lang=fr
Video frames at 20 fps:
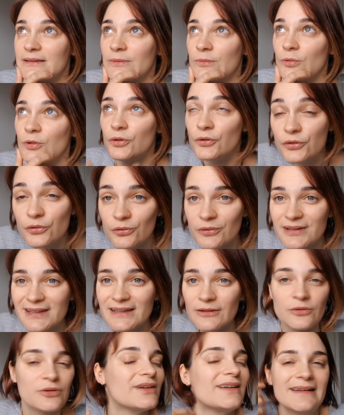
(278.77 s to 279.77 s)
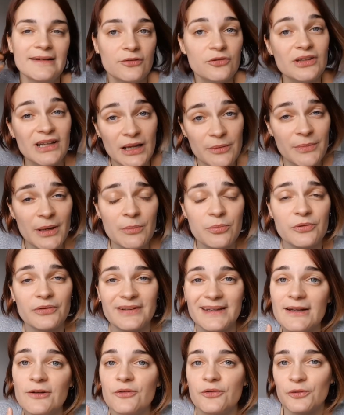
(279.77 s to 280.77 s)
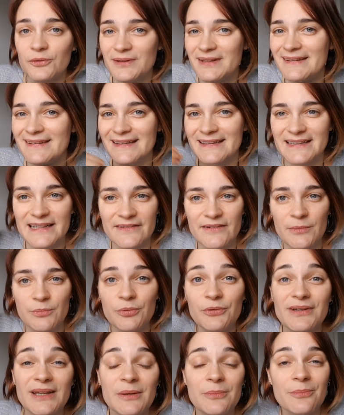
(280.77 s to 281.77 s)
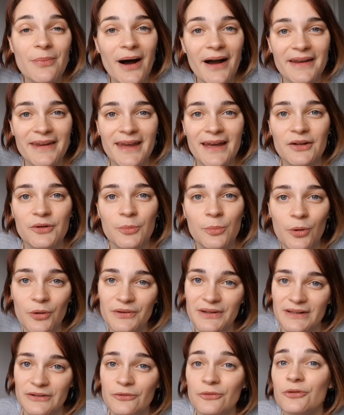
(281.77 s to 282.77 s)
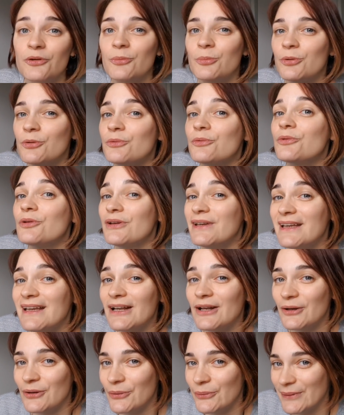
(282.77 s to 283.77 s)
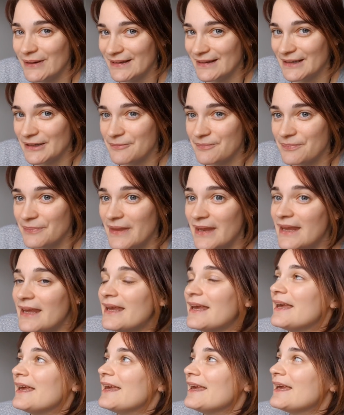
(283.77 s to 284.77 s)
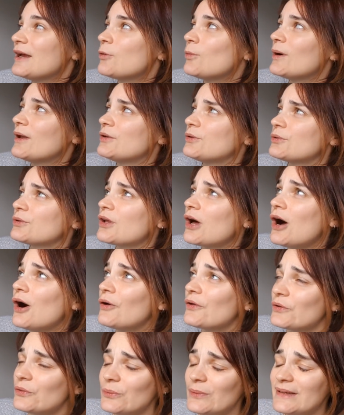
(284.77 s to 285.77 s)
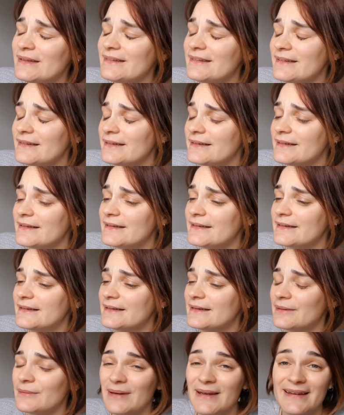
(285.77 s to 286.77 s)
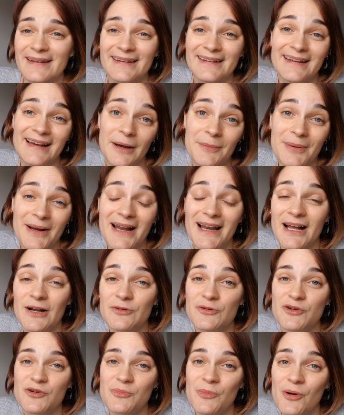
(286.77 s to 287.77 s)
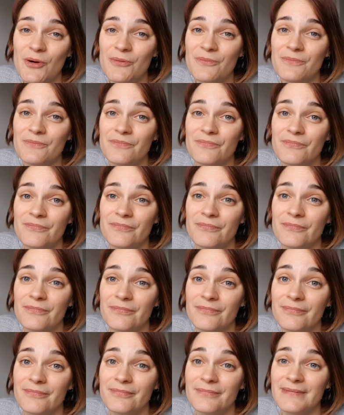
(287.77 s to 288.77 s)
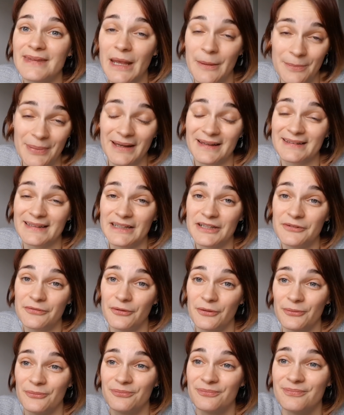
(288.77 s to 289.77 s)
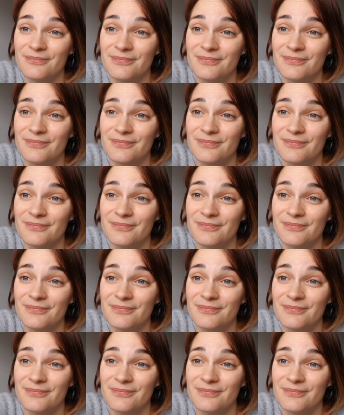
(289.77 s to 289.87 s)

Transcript: le souci, donc ils ont très bien poussé, le souci c'est que j'avais plus cette barrière de protection que peut nous donner le henné. Et quoi d'autre Ensuite, euh, ben, après l'accouchement, il y a perte des cheveux.